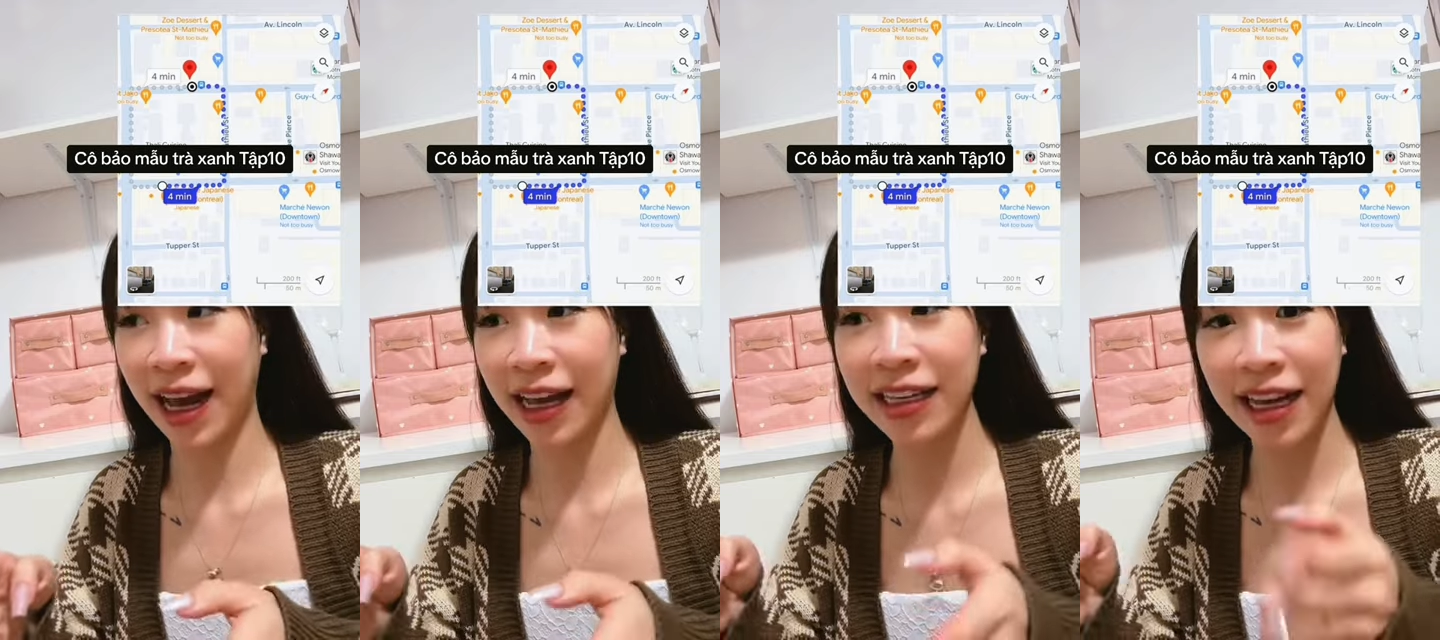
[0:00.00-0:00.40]

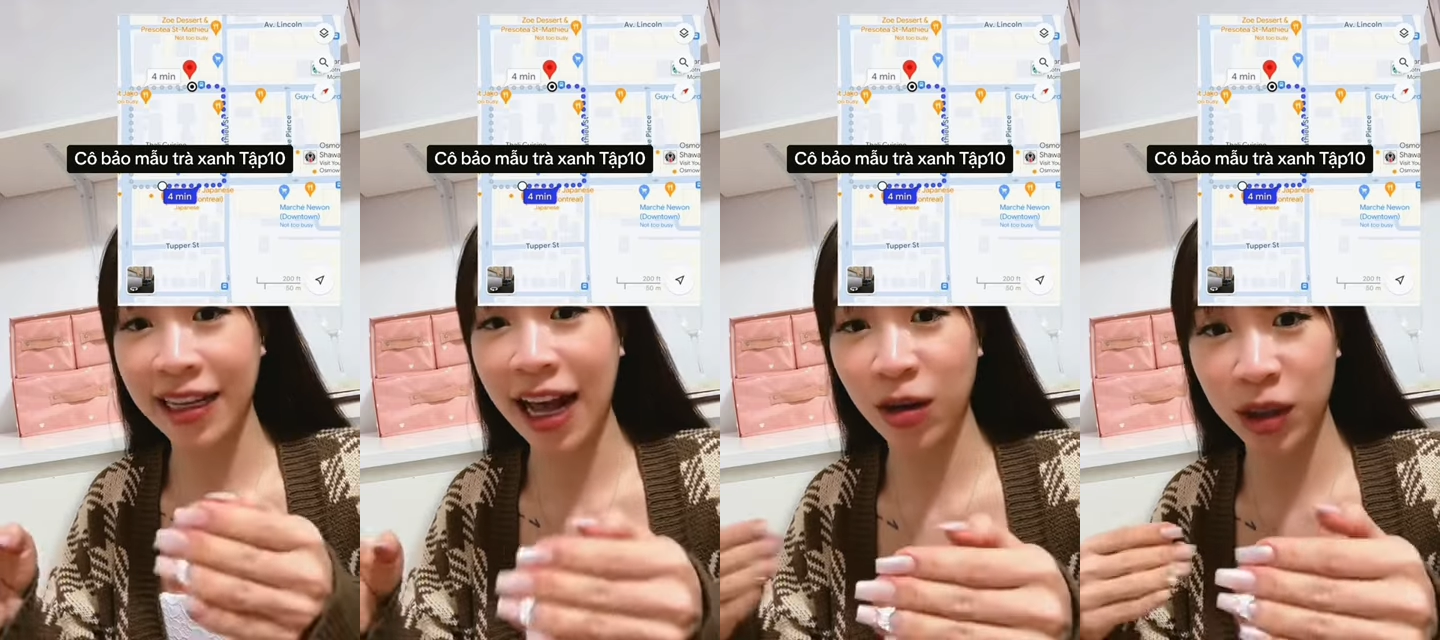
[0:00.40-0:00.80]
cái e
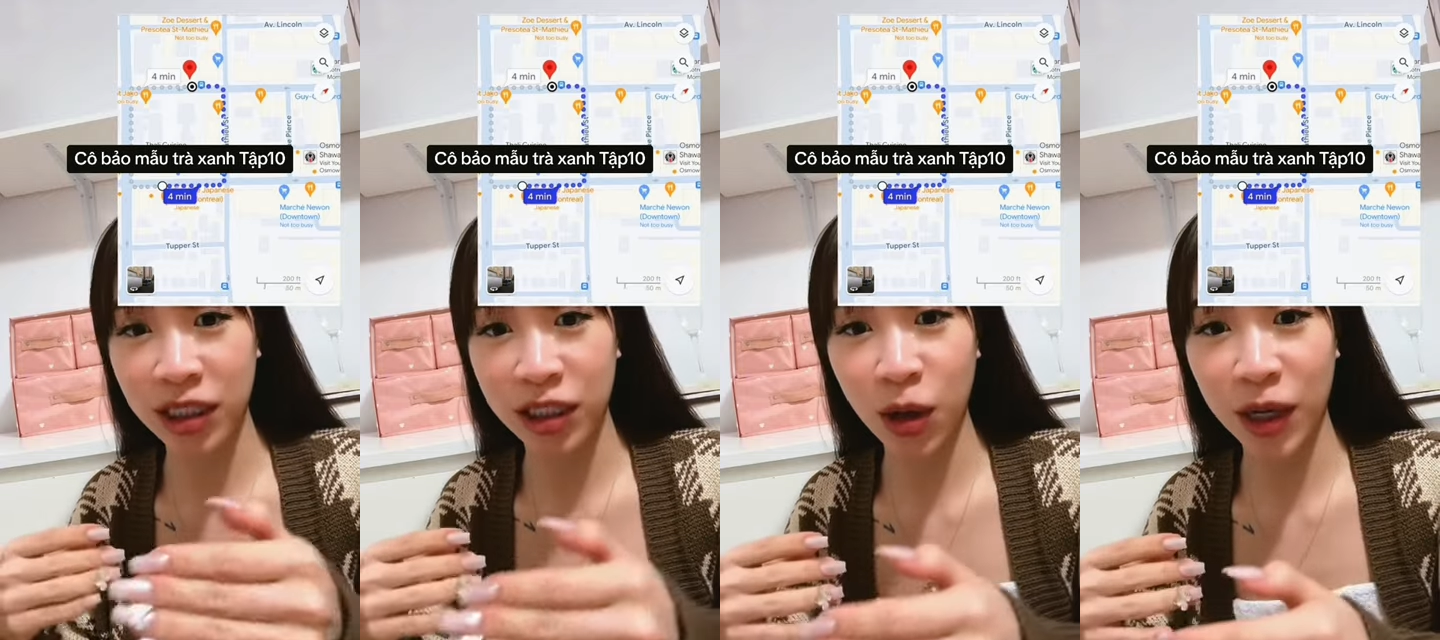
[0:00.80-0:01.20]
tác nó
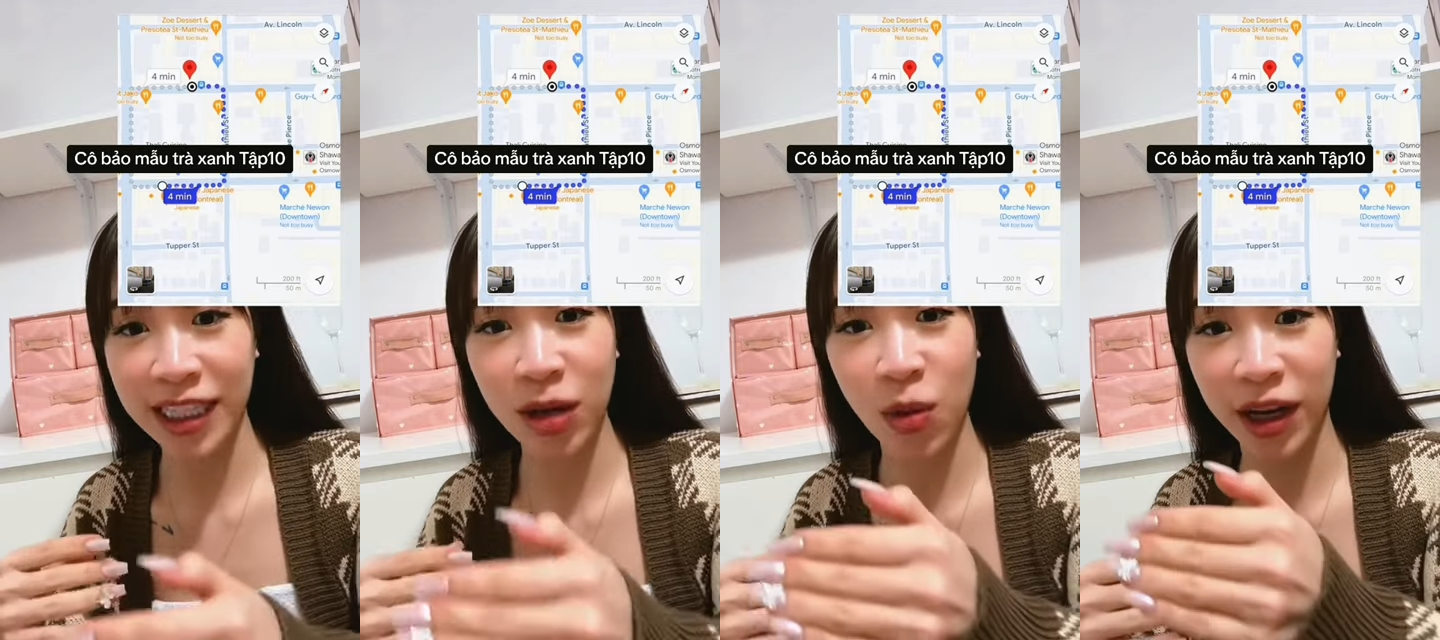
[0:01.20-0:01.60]
chỉ cho cái
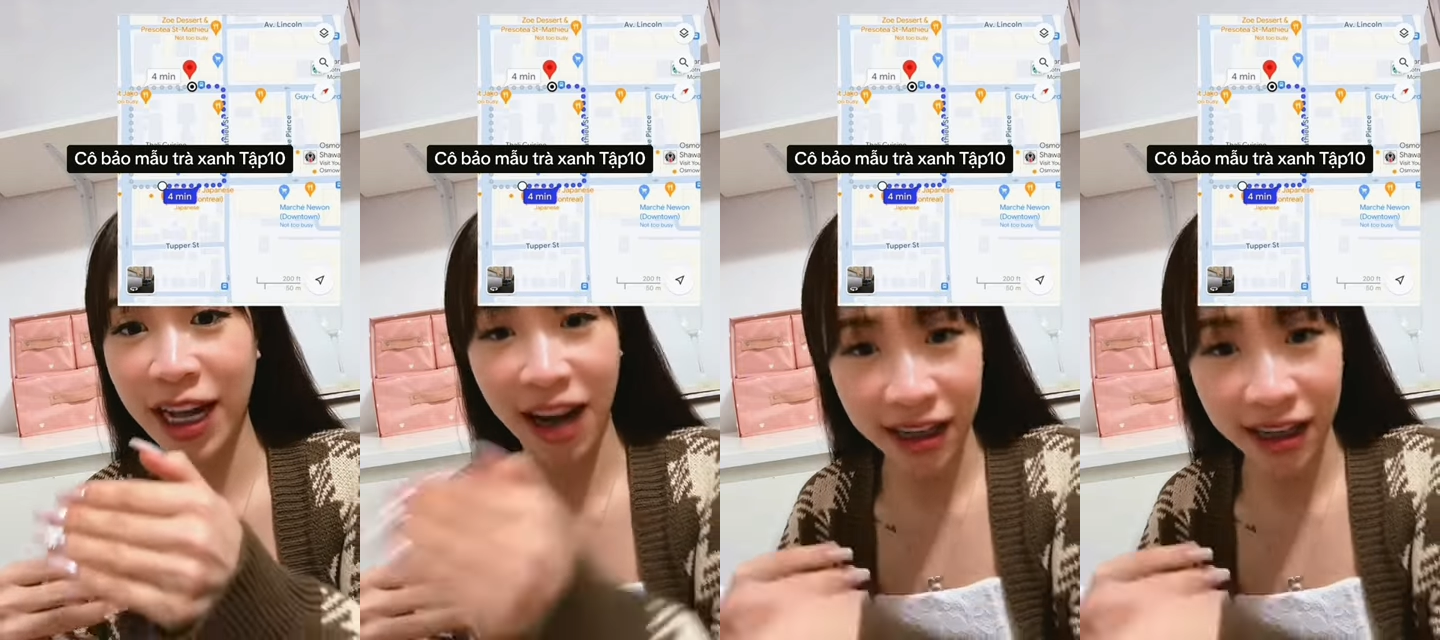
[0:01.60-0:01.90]
xe của cái thằng đấy